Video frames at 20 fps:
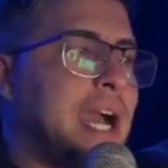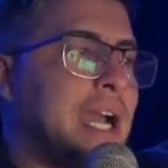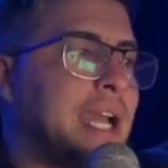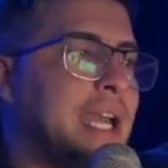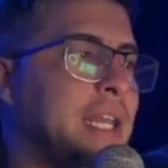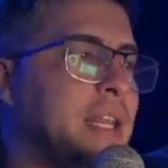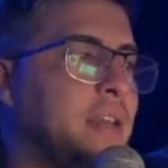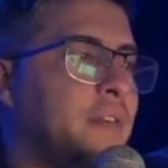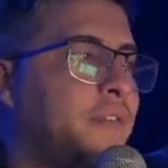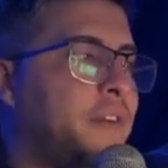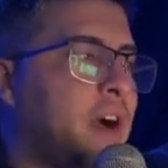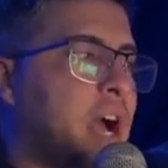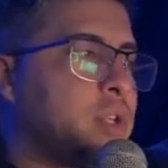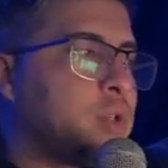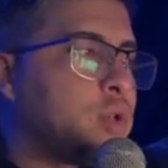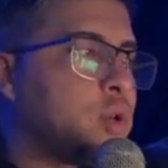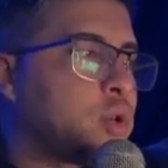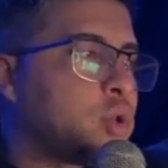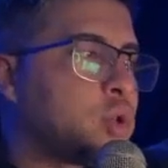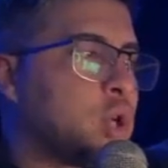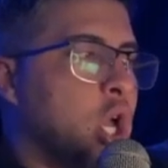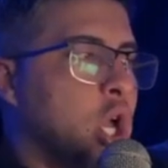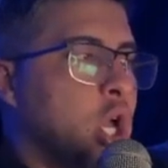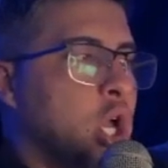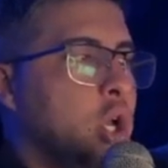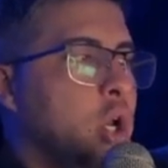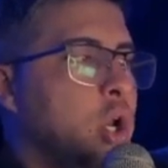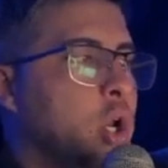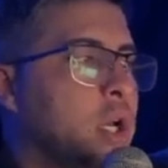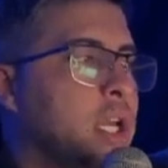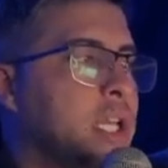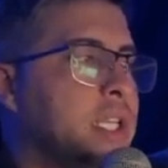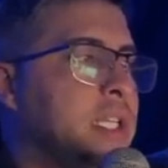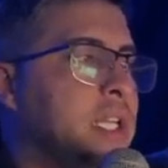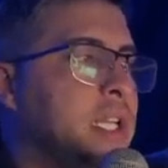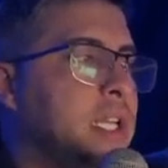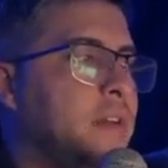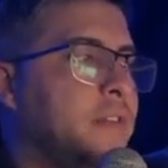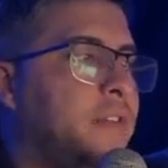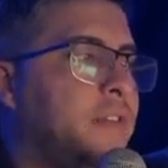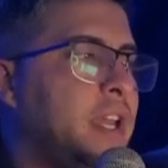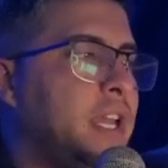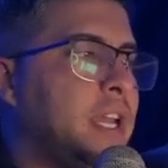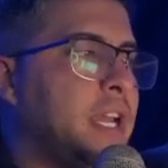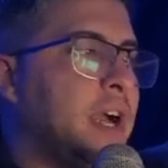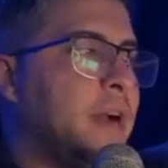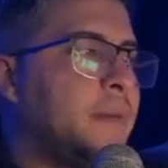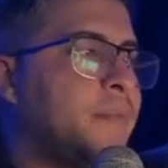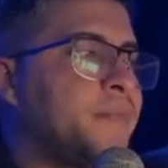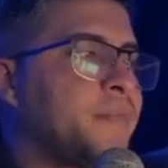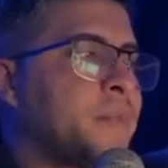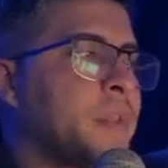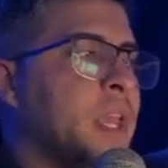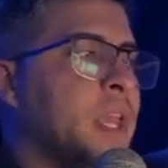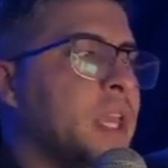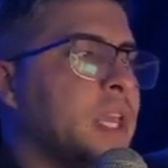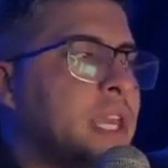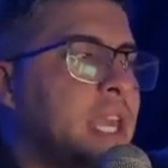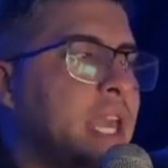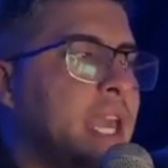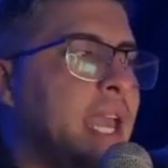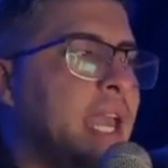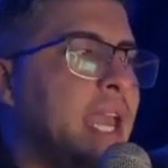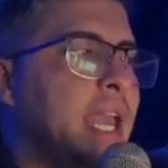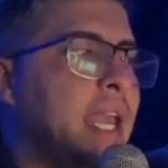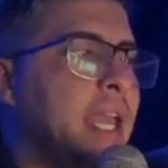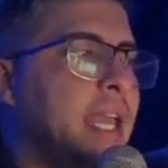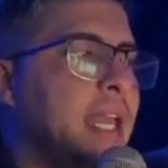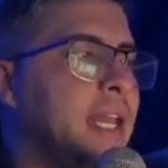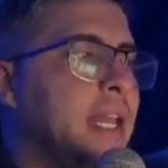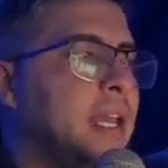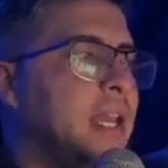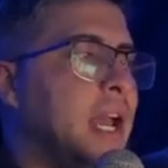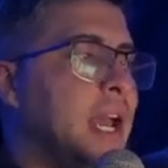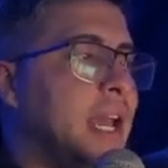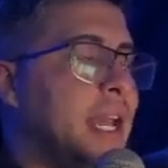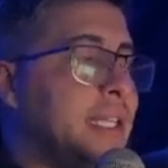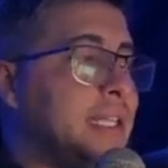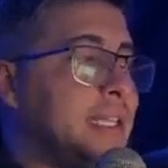de fallos, lo que significa que este